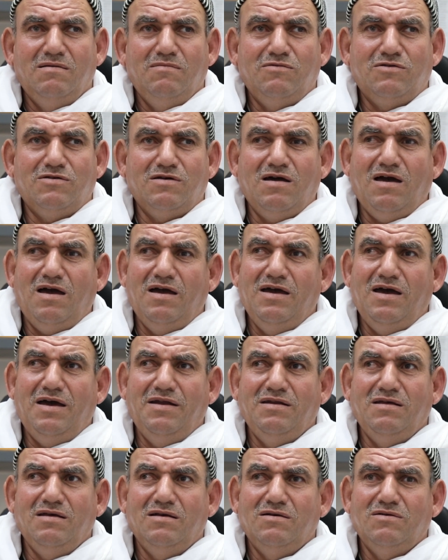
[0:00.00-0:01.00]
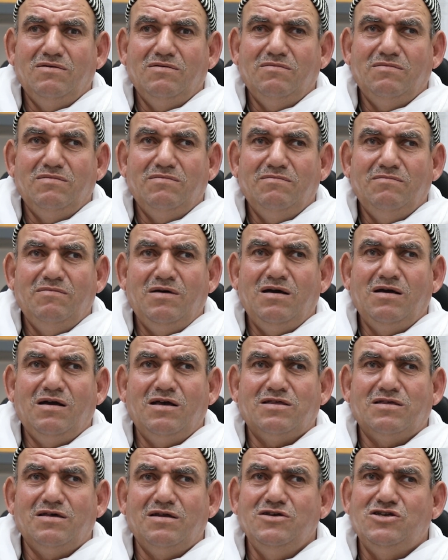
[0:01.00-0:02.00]
بصراحه يعني ما
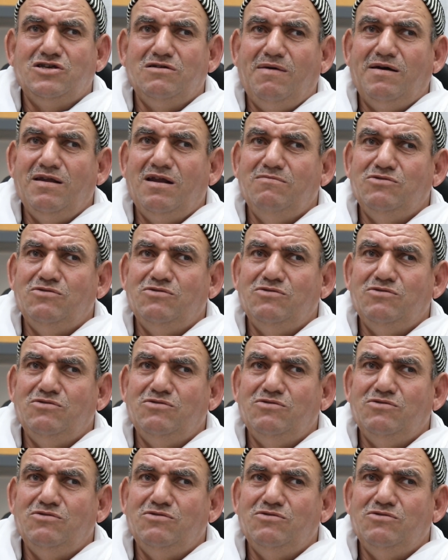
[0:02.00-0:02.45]
قصرش معانا